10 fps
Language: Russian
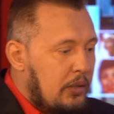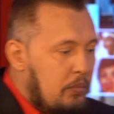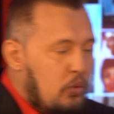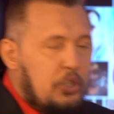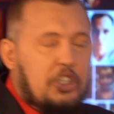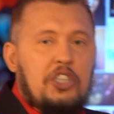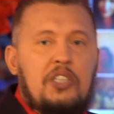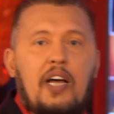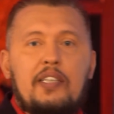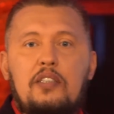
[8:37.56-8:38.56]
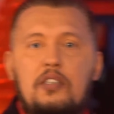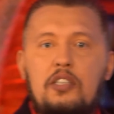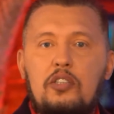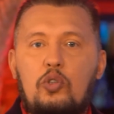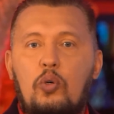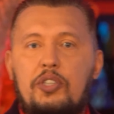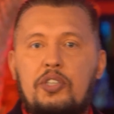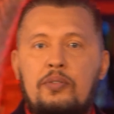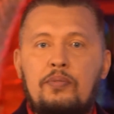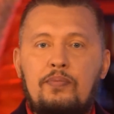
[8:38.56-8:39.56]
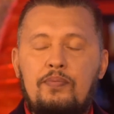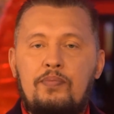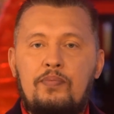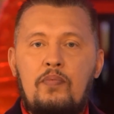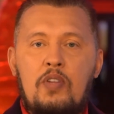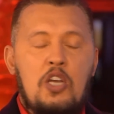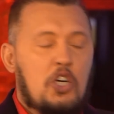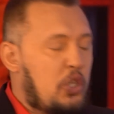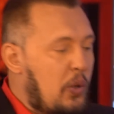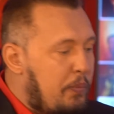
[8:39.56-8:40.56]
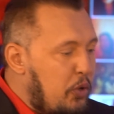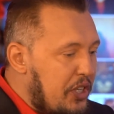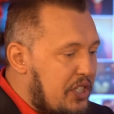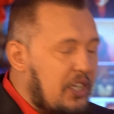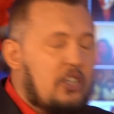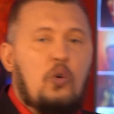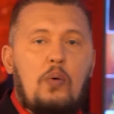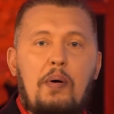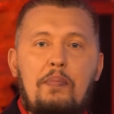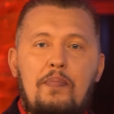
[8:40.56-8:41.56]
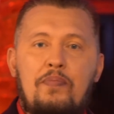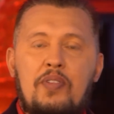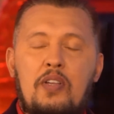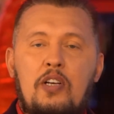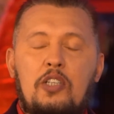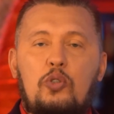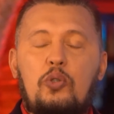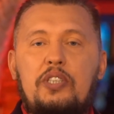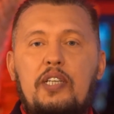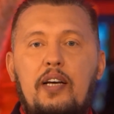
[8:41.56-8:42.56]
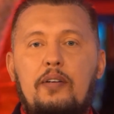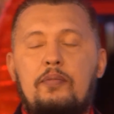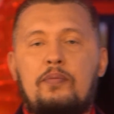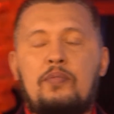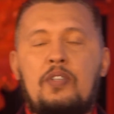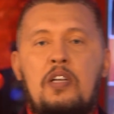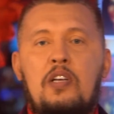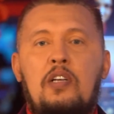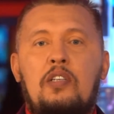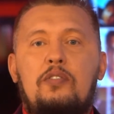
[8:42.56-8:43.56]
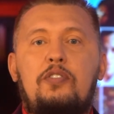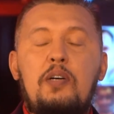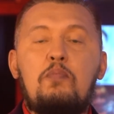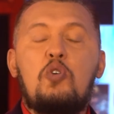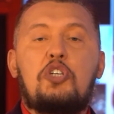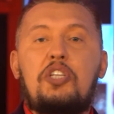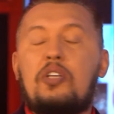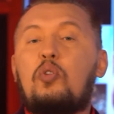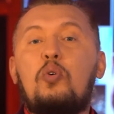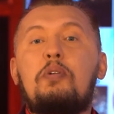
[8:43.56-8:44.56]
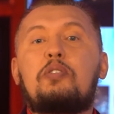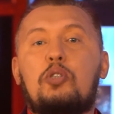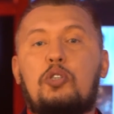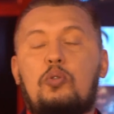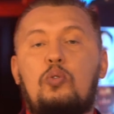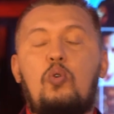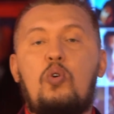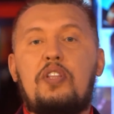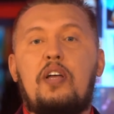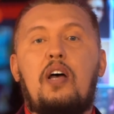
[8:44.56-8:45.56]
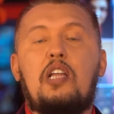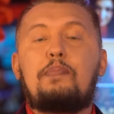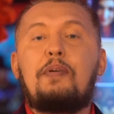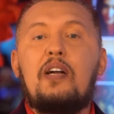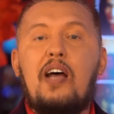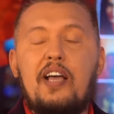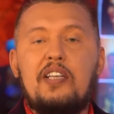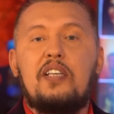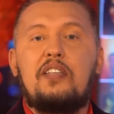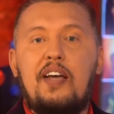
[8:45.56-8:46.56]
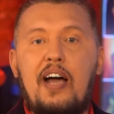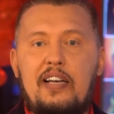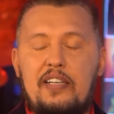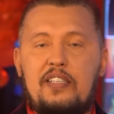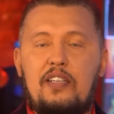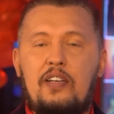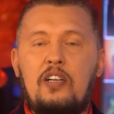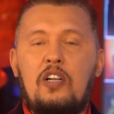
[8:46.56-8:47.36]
муж, жена и дочь. Что будет с их домом? Друзья, вы можете думать все, что угодно, отпираясь от реальности.